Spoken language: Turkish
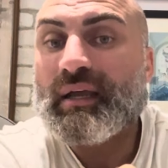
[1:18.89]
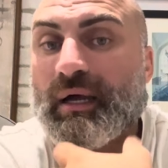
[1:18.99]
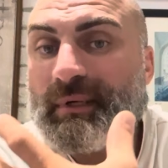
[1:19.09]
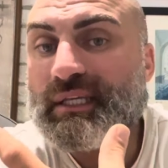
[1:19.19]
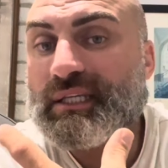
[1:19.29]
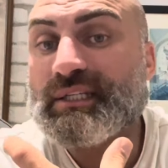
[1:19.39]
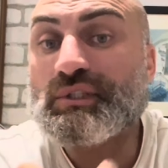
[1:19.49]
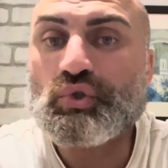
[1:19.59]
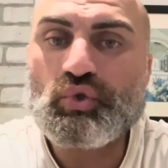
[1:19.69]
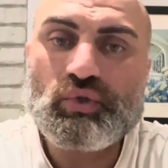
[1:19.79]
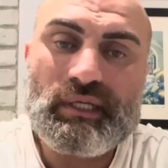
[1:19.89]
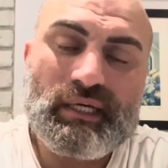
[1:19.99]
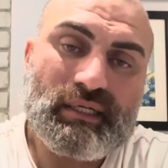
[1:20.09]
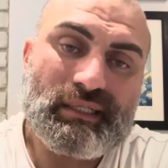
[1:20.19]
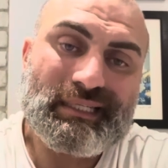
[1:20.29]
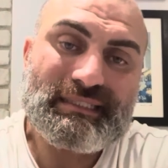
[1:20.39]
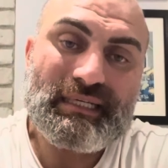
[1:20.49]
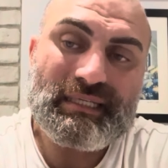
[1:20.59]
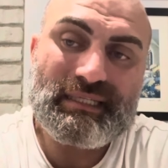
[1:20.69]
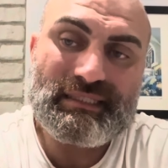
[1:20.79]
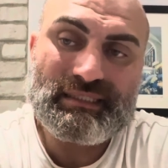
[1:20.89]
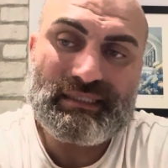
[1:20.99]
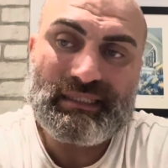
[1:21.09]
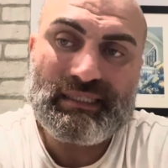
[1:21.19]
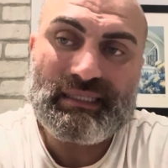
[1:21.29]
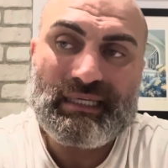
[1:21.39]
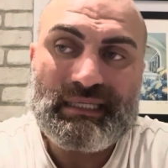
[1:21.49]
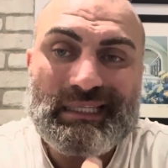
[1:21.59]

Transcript: Ama ikinci kürde arkadaşlar kesinlikle